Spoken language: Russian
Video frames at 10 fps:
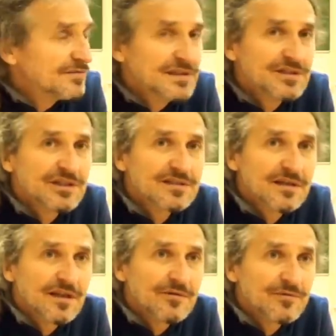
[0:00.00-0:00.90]
Все сейчас,
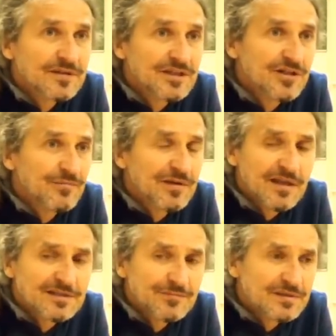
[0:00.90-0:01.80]
когда начали
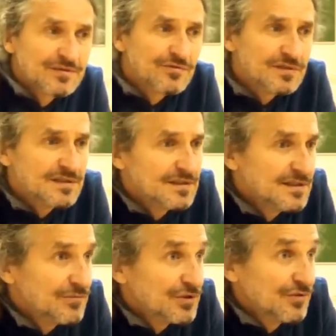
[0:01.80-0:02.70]
появляться поисковые
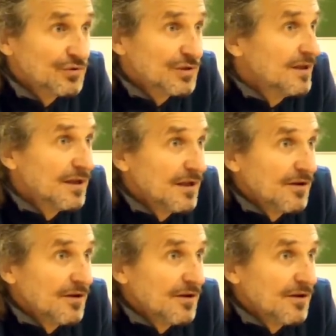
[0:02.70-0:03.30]
системы, что можно